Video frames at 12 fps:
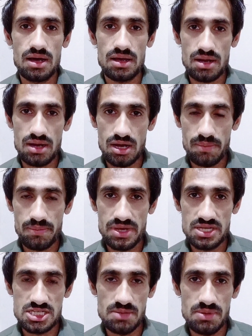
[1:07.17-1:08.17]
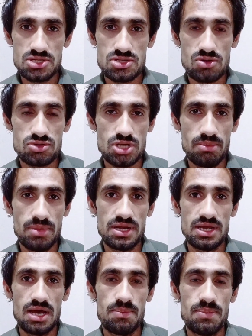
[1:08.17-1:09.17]
अगर आप किसी भी सोशल
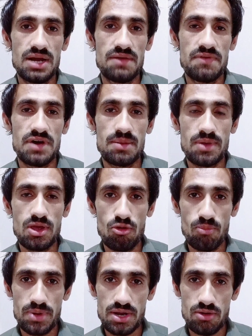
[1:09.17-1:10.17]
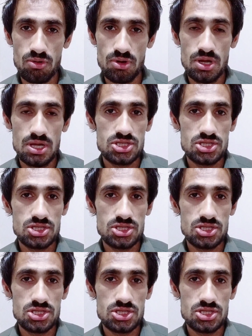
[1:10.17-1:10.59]
मीडिया प्लेटफॉर्म के ऊपर हो